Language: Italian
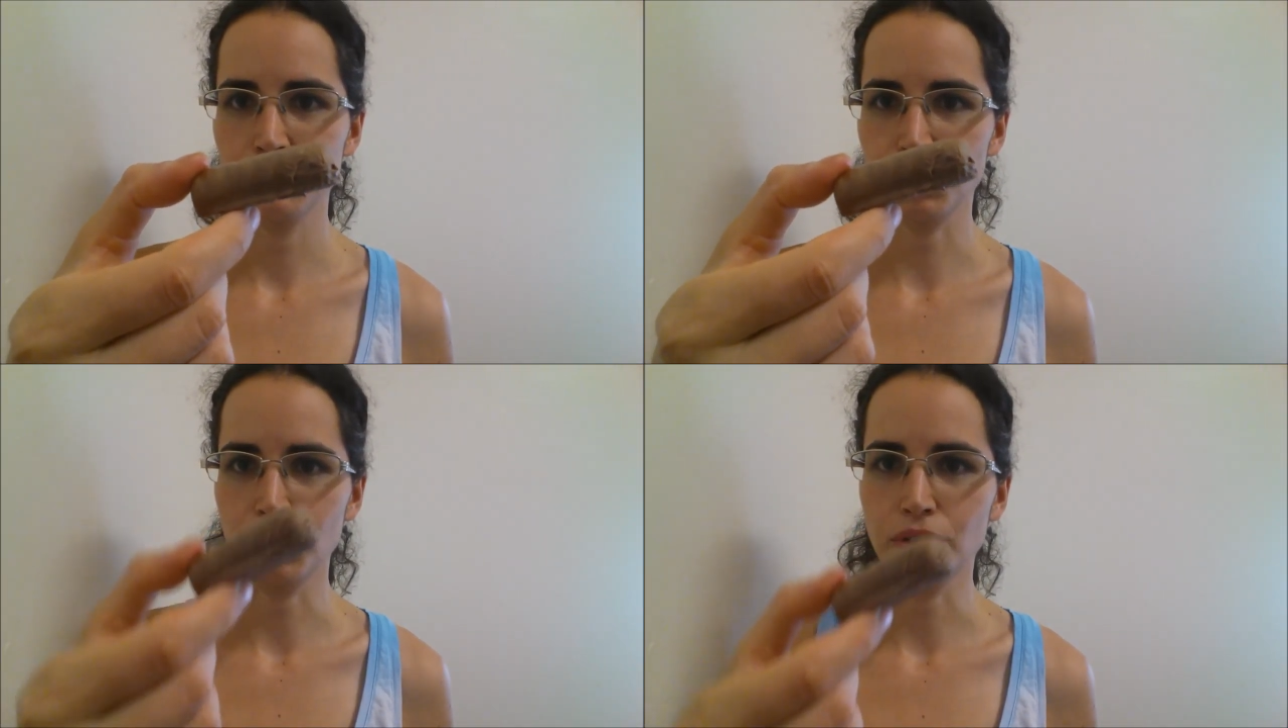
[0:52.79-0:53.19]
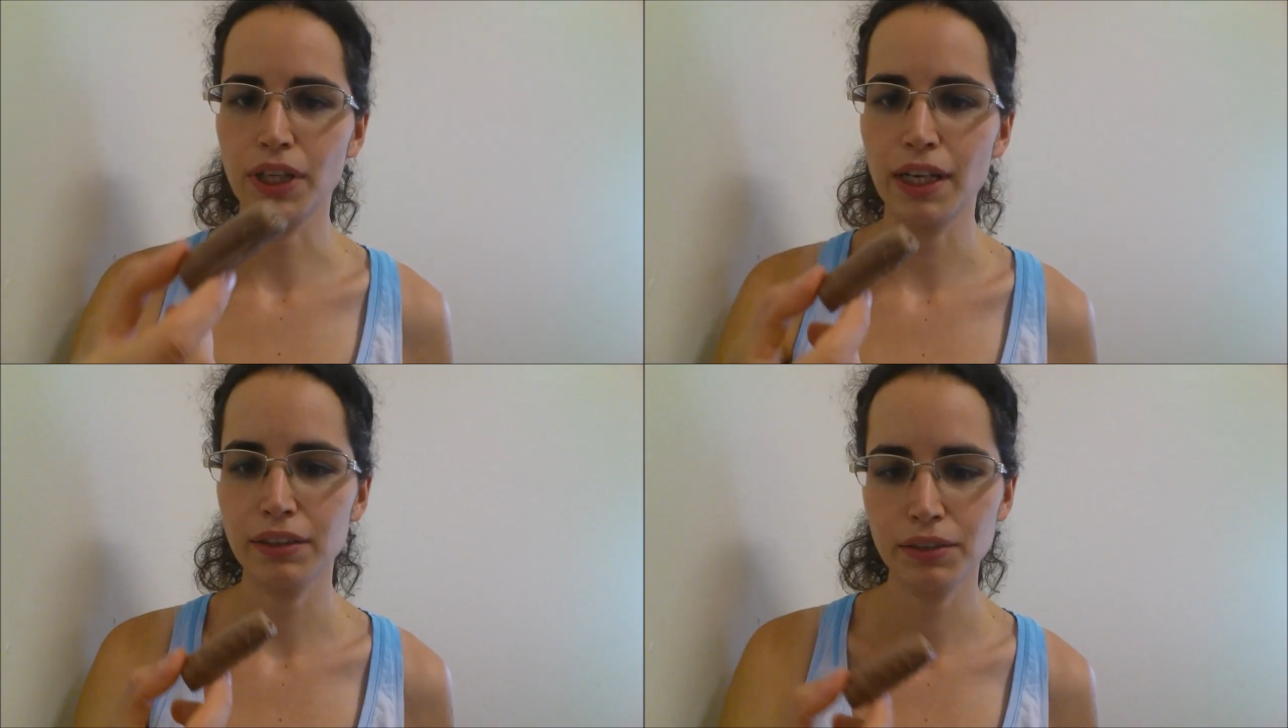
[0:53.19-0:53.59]

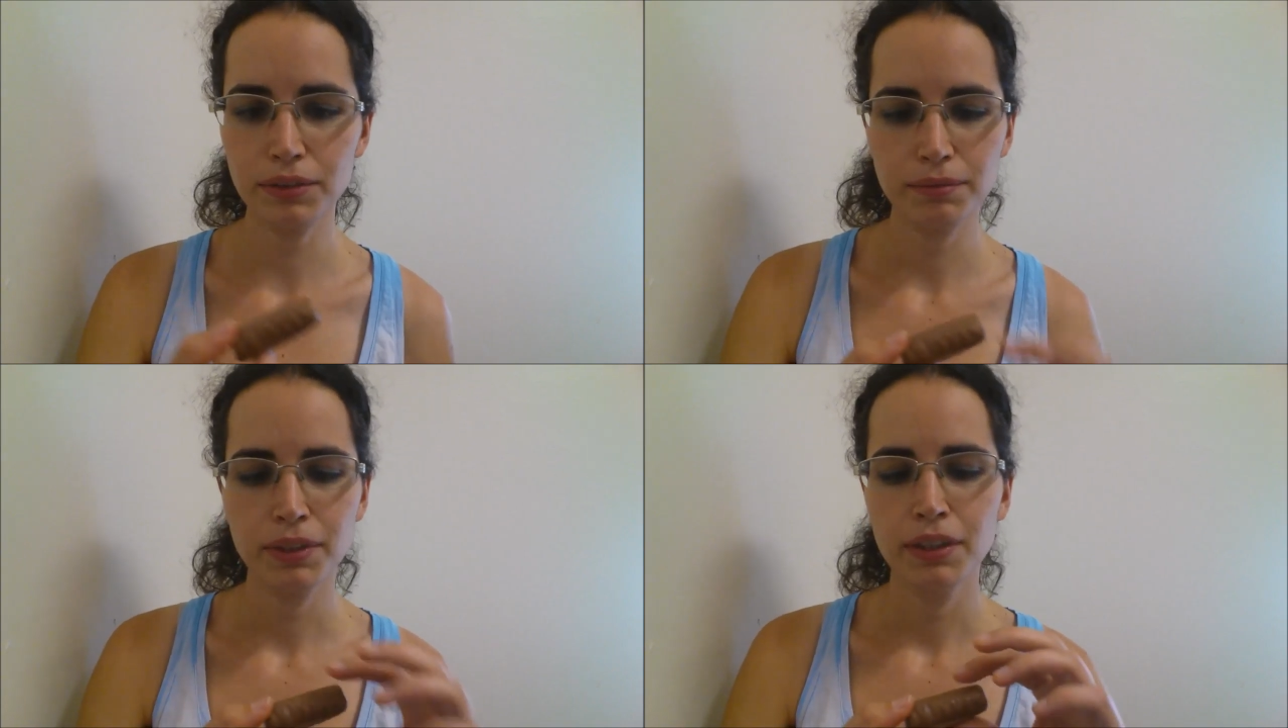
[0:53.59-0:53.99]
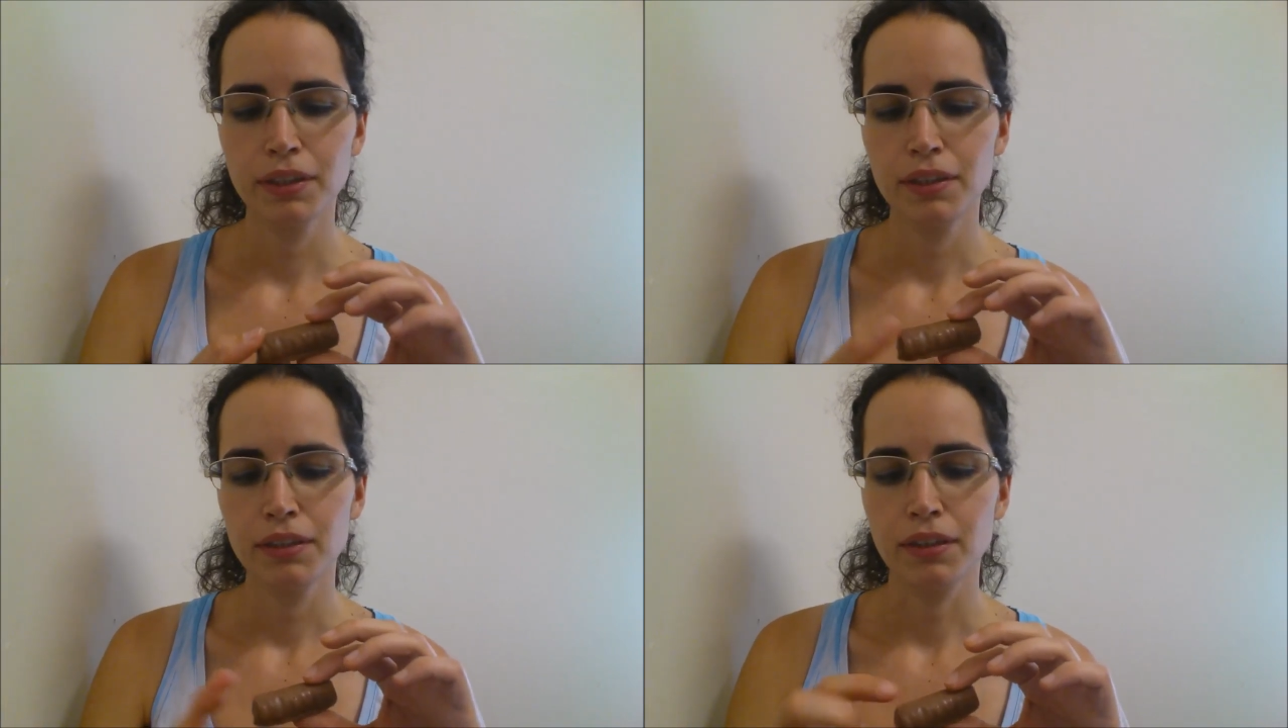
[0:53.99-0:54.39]
cioccolato.
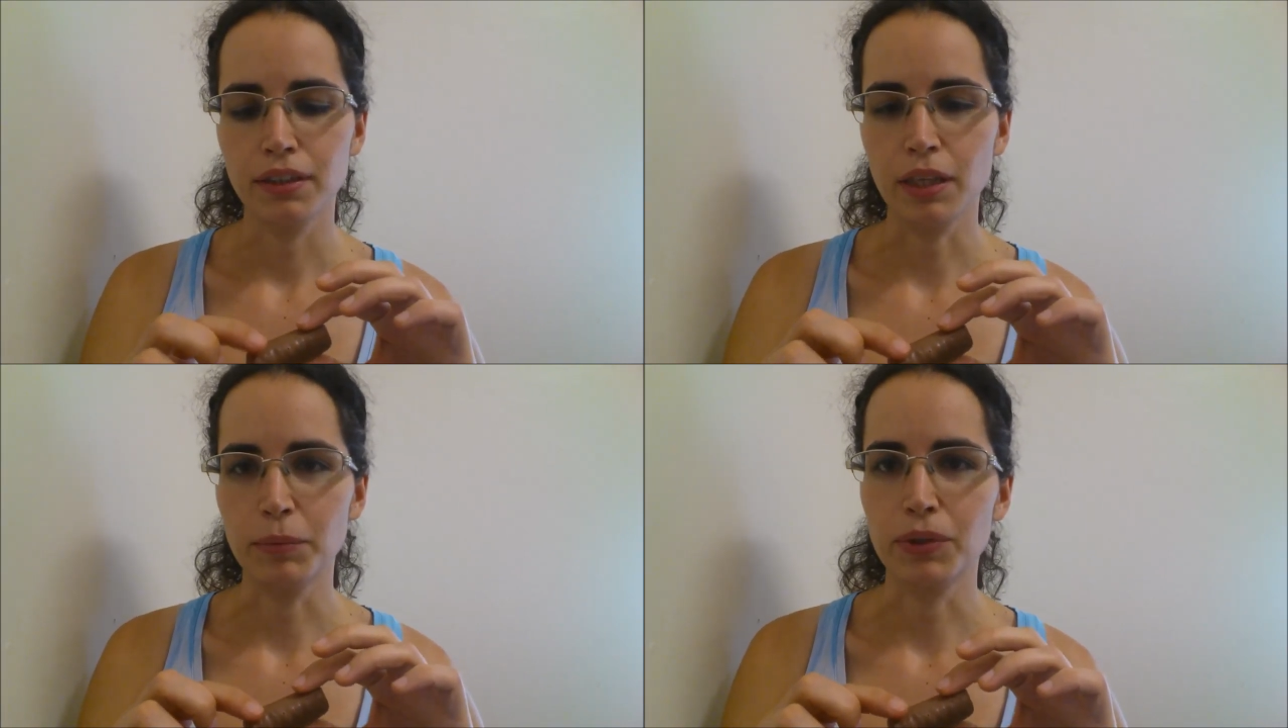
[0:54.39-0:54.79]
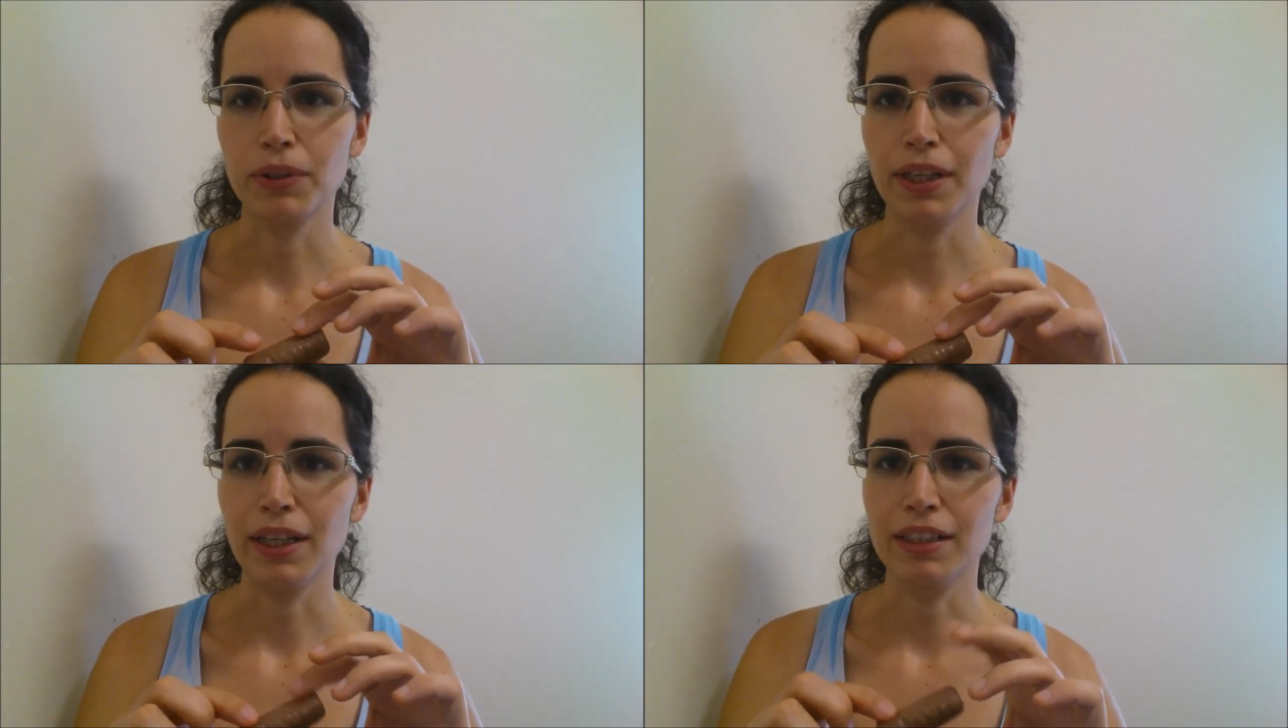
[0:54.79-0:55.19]

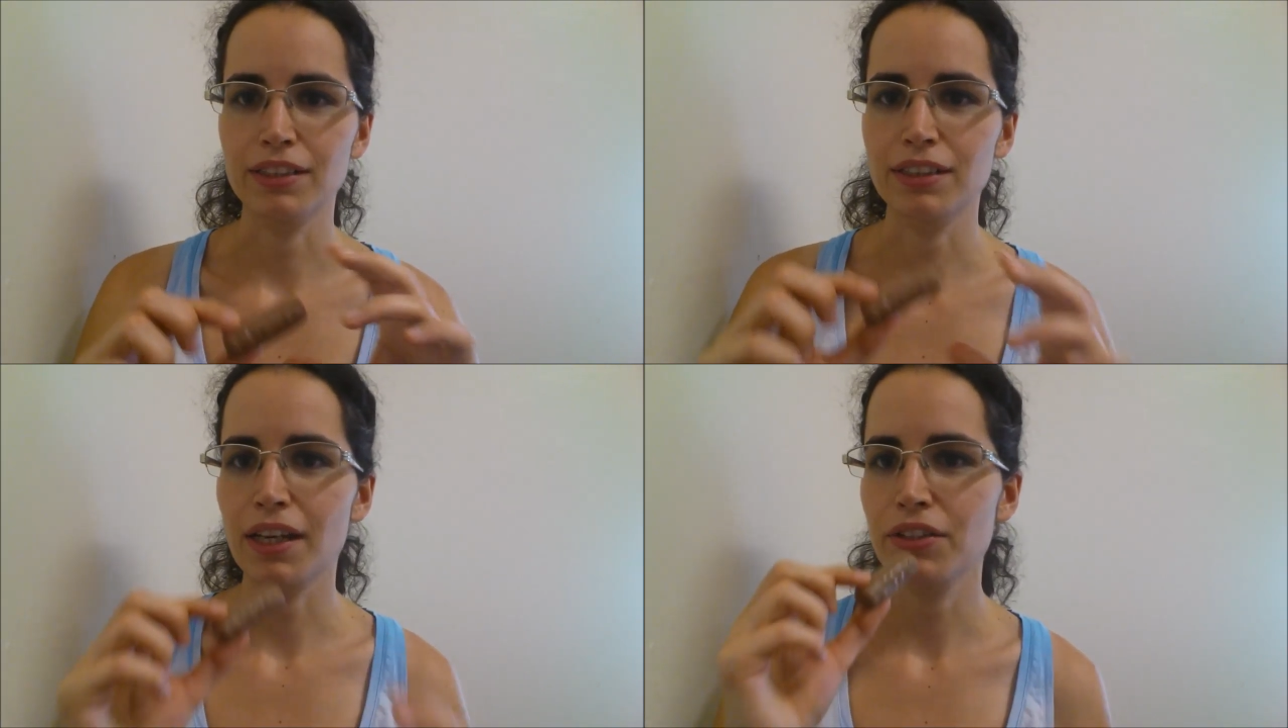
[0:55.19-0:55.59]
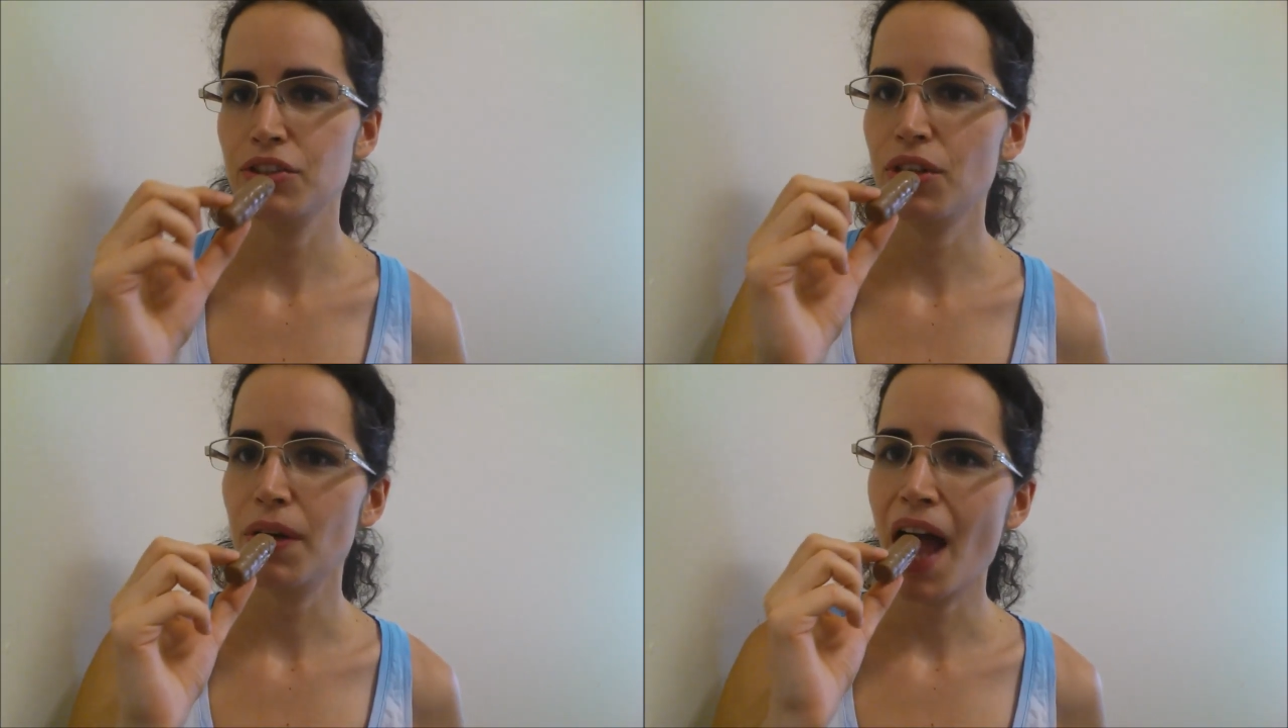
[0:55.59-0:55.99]
Andiamo
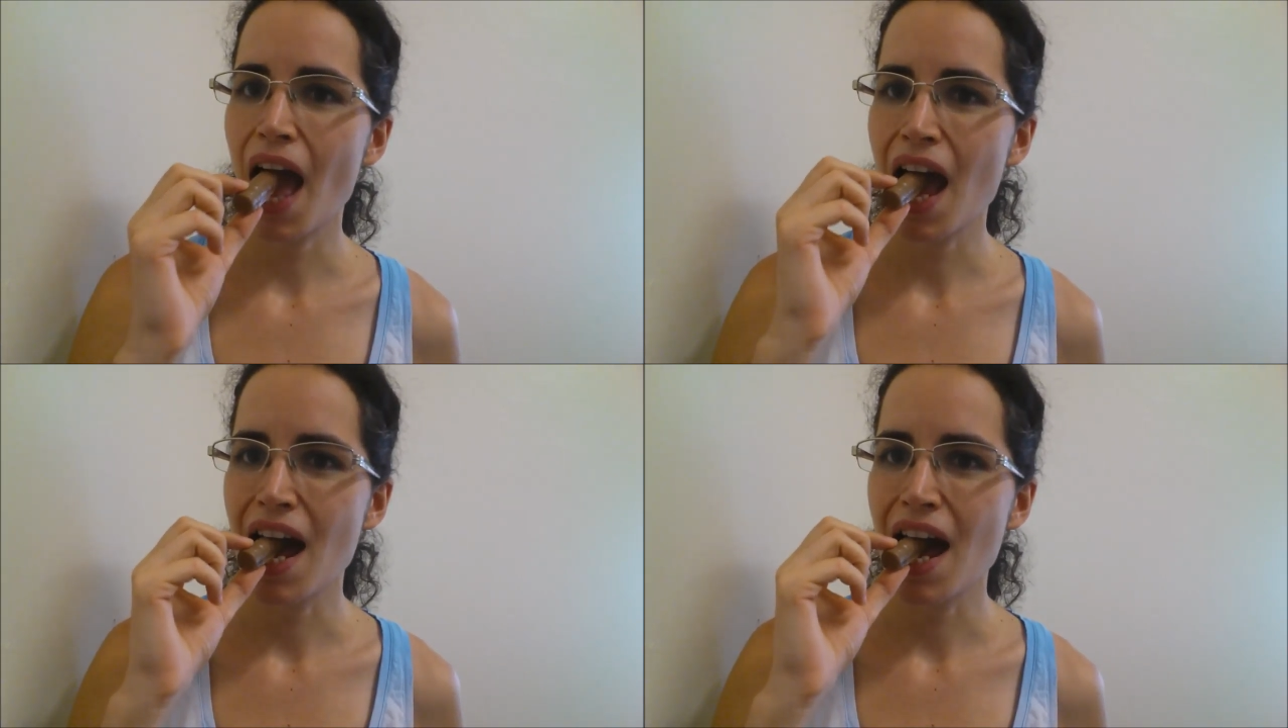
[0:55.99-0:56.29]
all'assaggio.